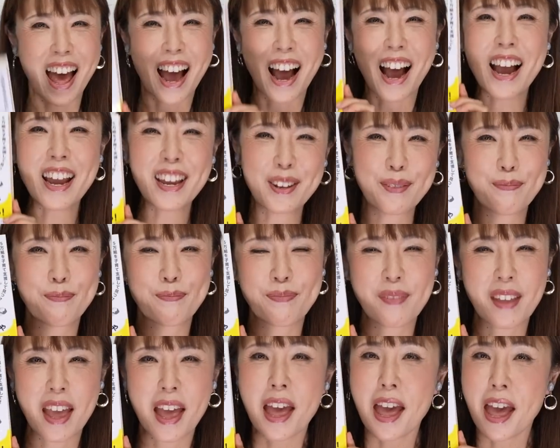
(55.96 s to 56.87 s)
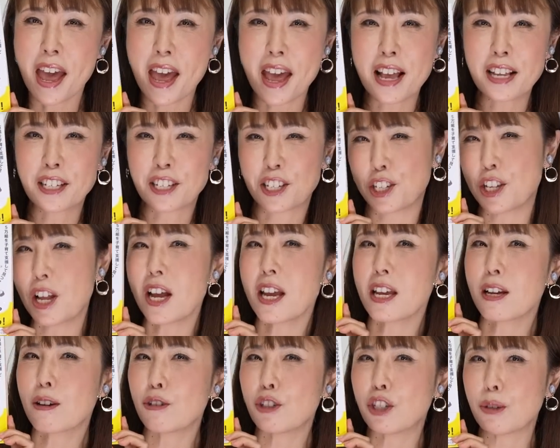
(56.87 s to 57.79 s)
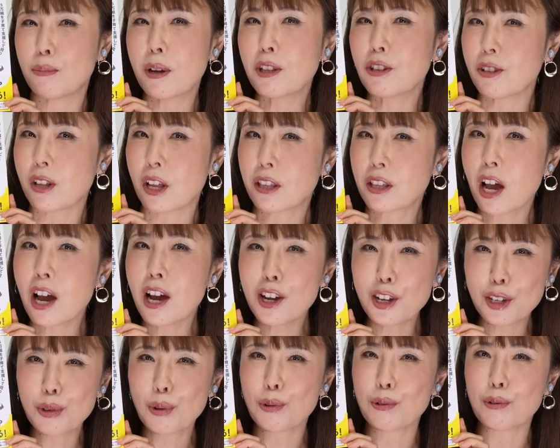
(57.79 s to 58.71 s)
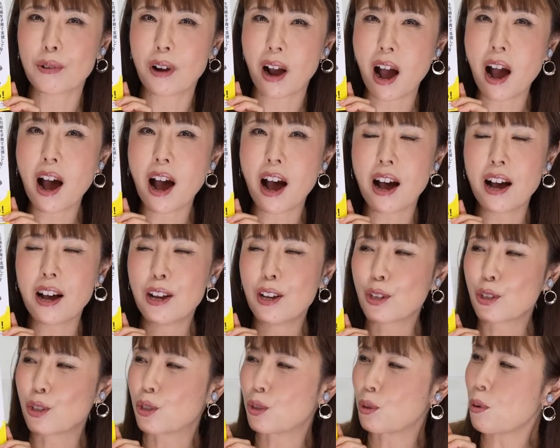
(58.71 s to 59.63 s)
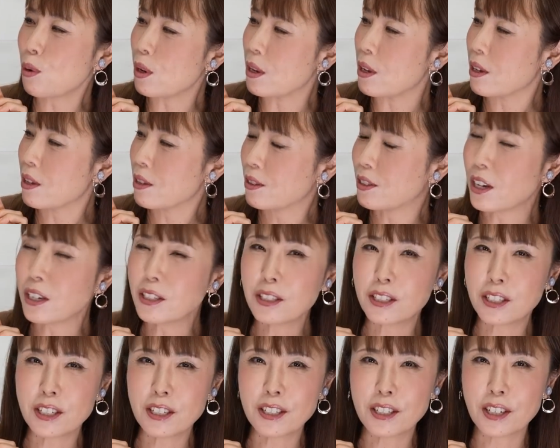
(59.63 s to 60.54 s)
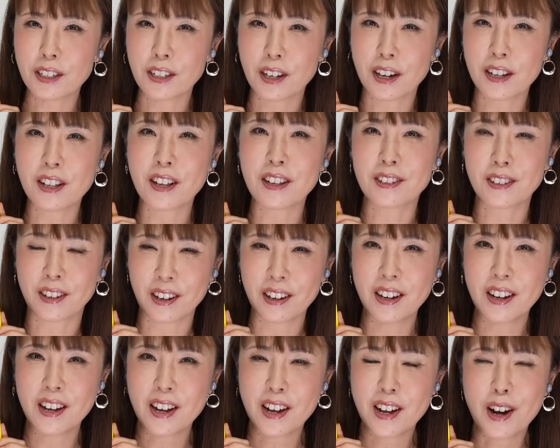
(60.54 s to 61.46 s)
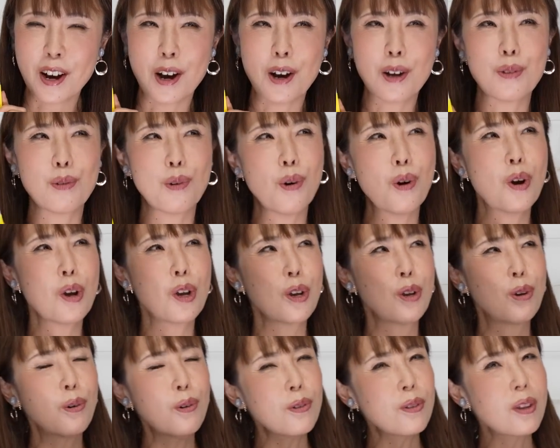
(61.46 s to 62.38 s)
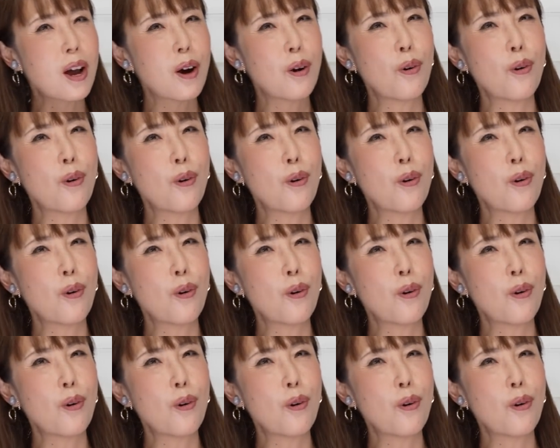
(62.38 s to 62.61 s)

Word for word: はい、えー、ない育児まずねタイトルがすごい斬新じゃないですかあのいろんな